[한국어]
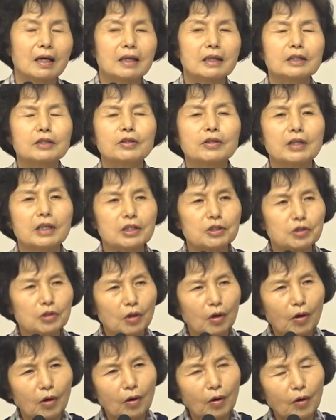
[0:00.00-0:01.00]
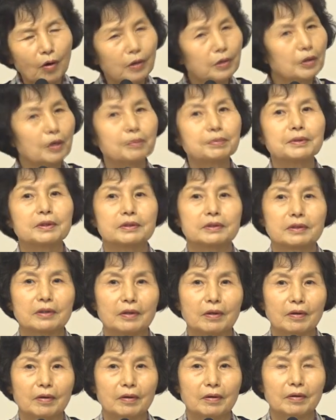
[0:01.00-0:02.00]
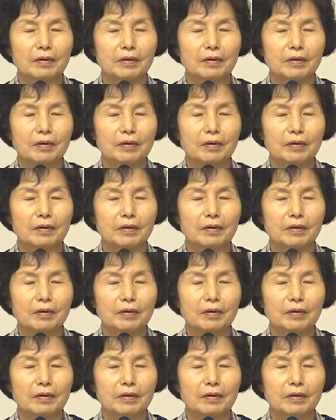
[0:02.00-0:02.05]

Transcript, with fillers: 이런 게 전혀 없었어요.